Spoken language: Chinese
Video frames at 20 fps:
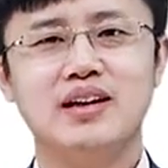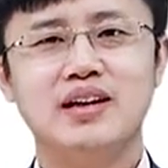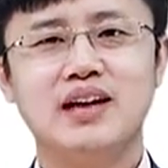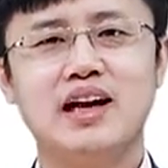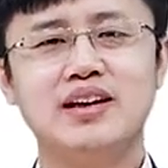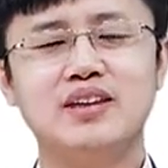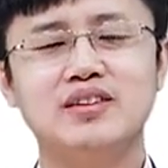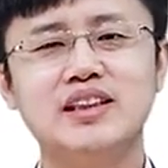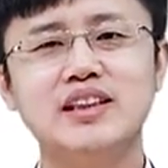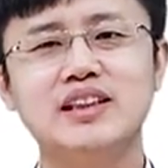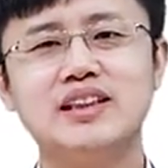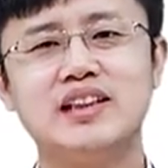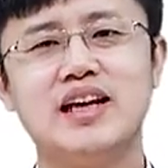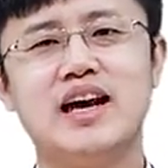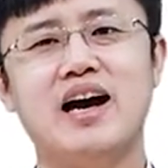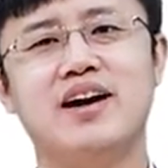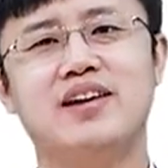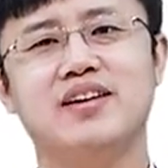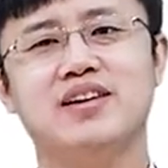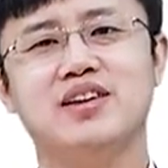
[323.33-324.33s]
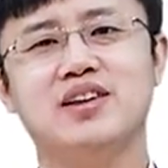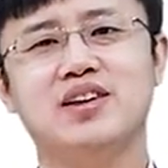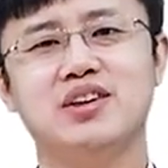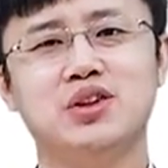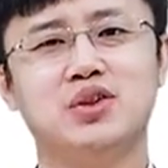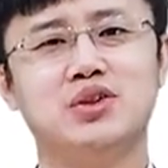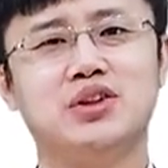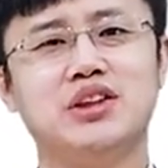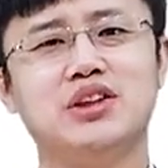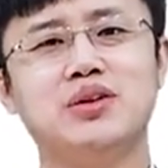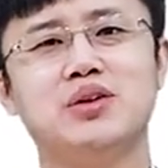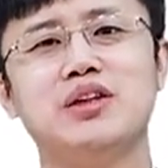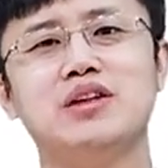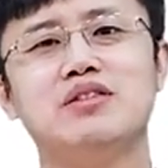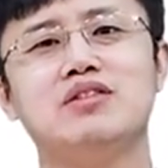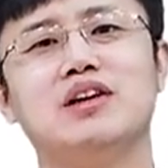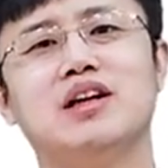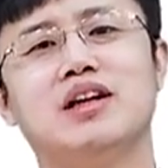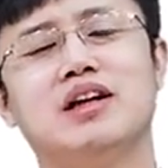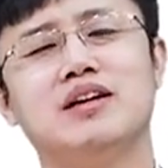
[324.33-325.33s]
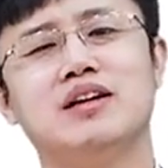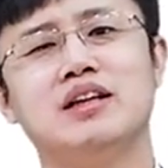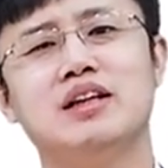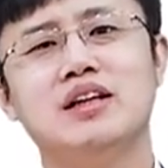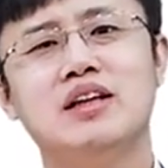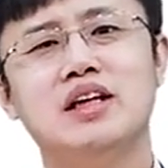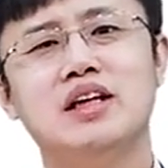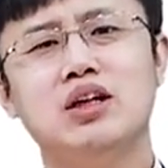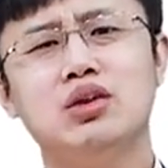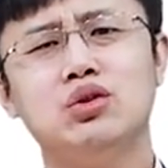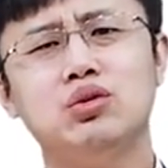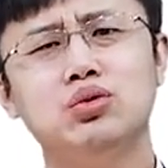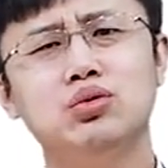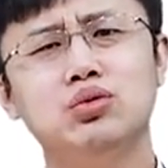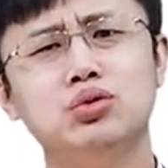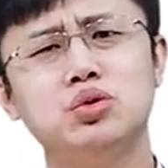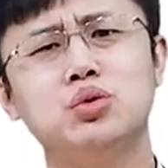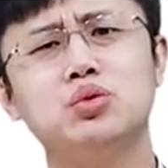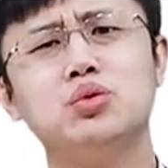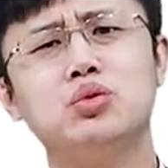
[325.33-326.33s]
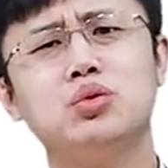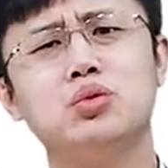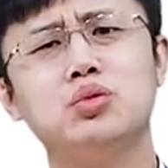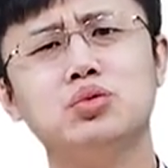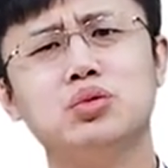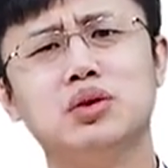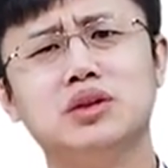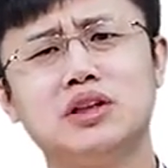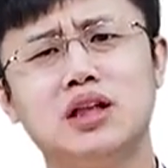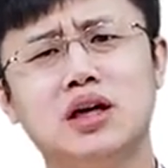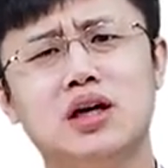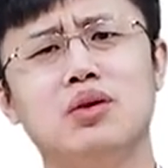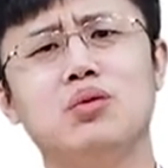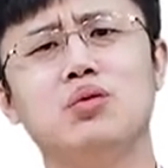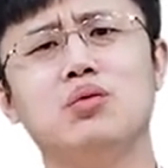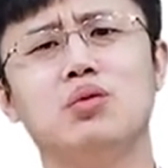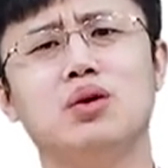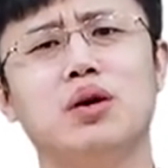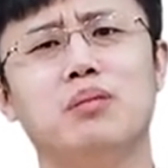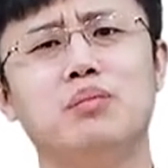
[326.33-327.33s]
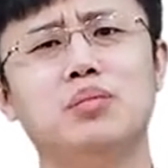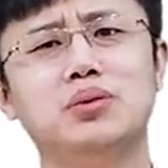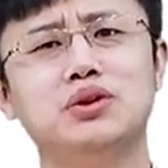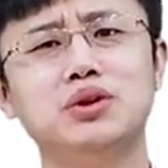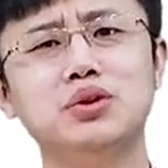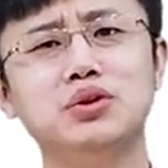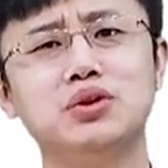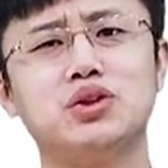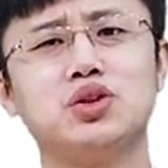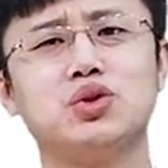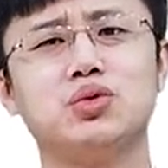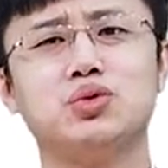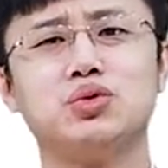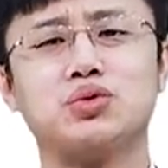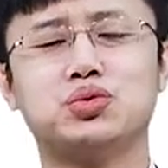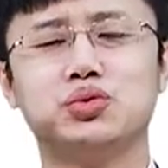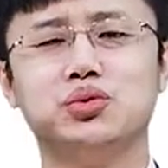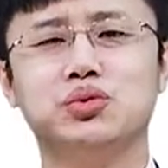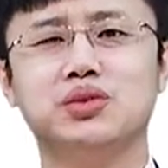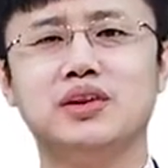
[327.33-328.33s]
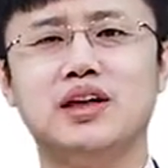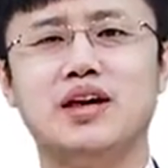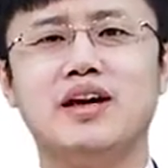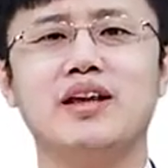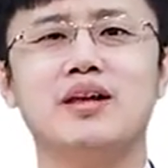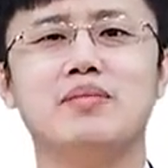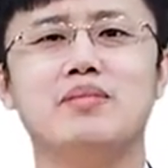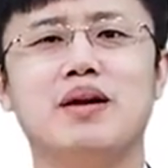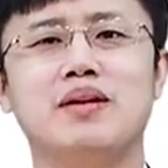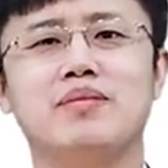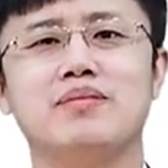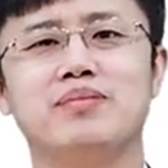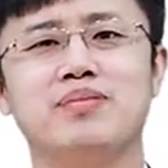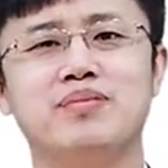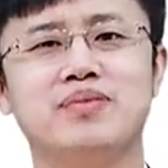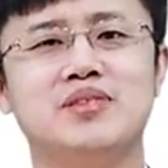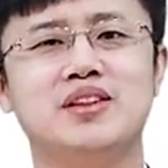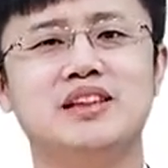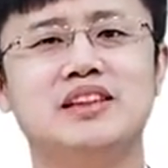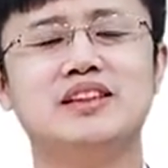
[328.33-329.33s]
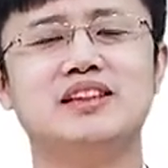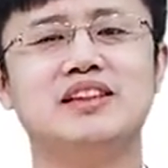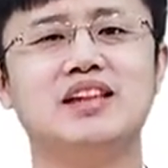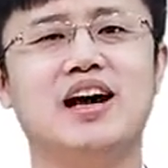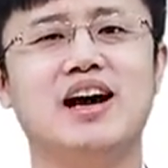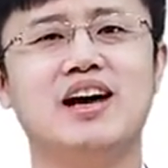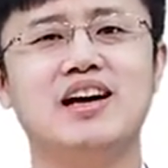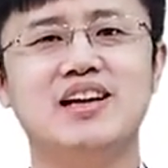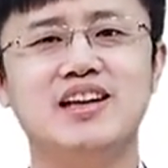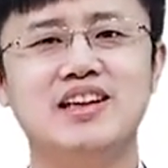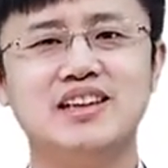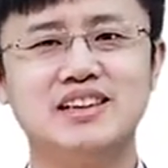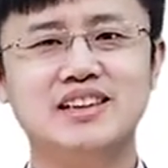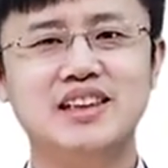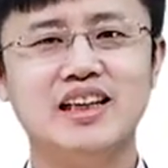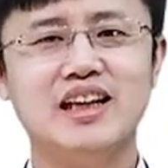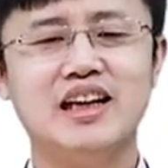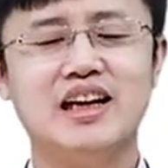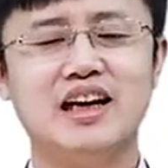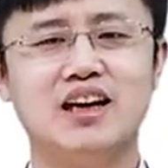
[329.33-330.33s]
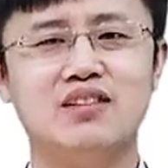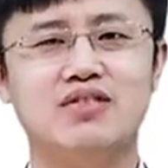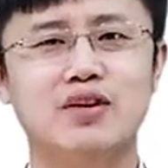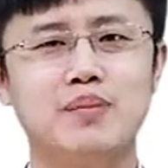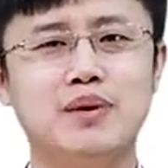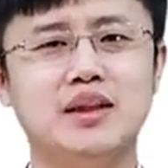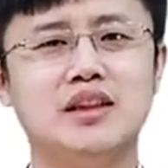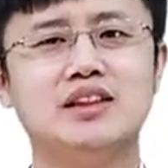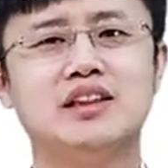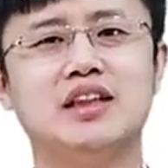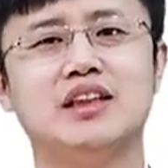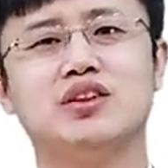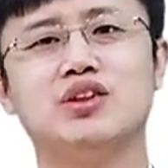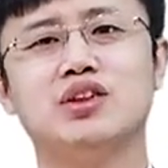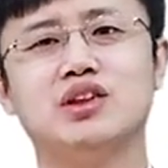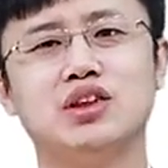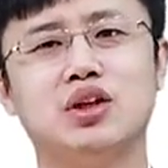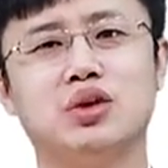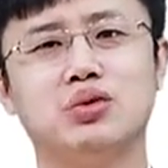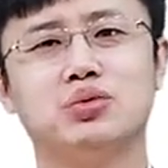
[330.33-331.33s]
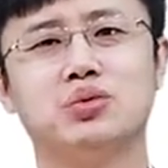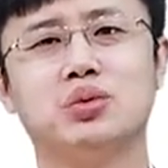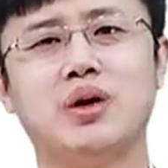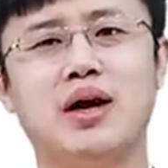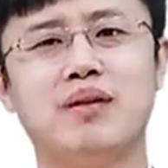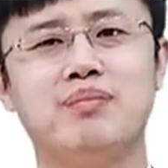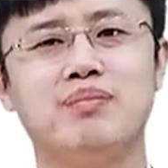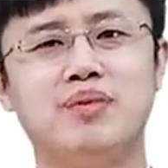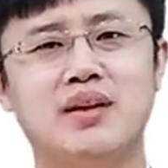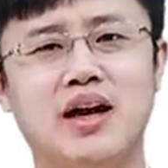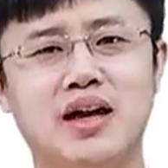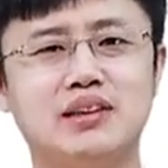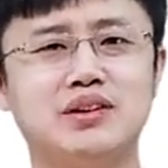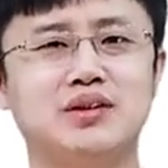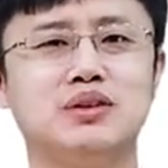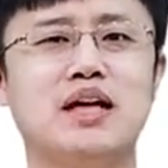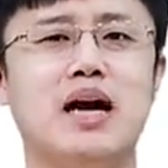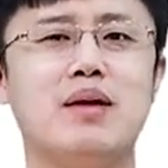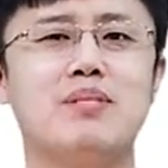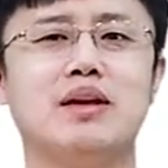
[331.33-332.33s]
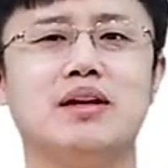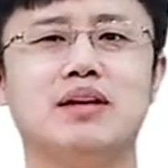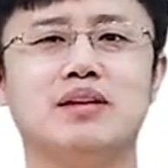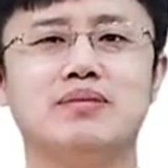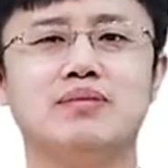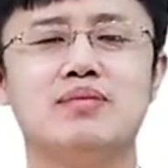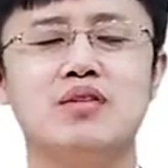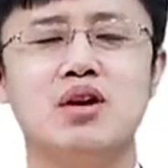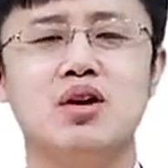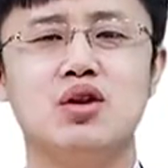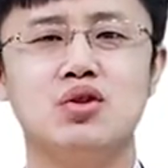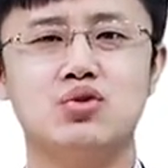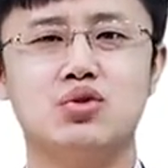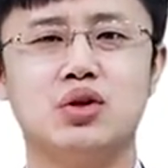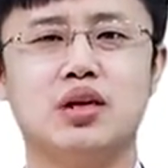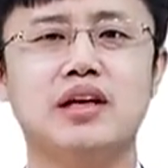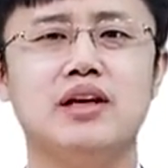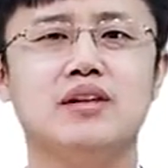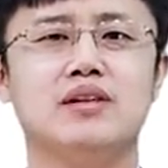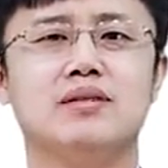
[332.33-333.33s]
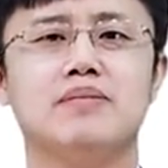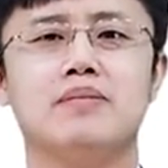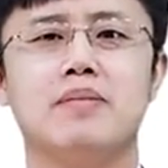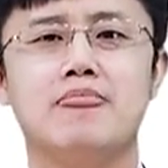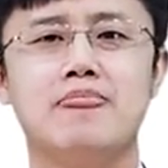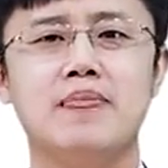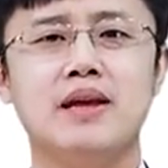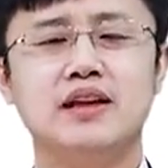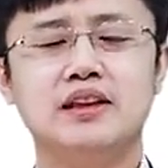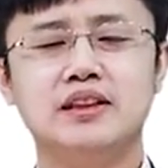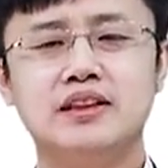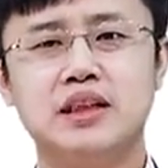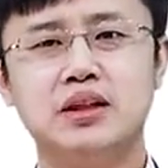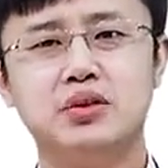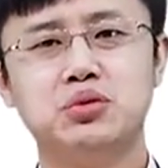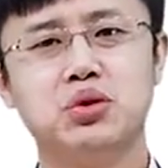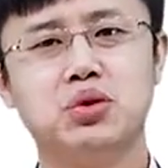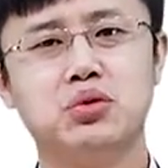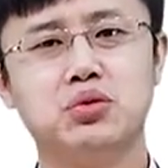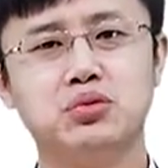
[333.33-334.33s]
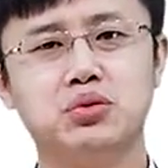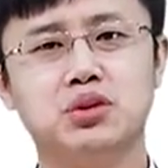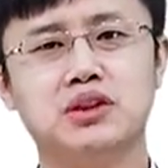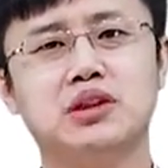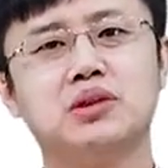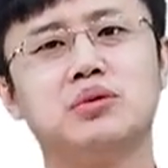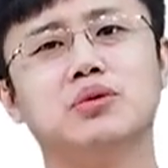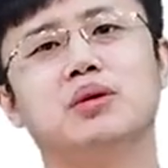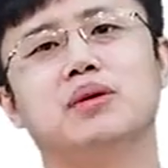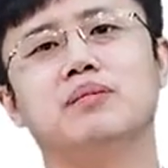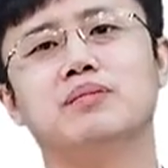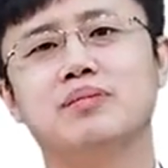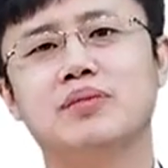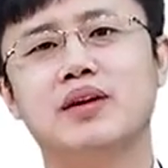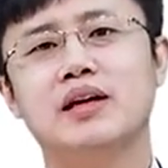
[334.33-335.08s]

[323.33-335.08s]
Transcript: 看到这些啊，有些人有疑问了：突出工作成果不就是突出能力吗？其实啊，这两个方面的强调的角度啊，还是有差别的。举个例子，先说工作成果，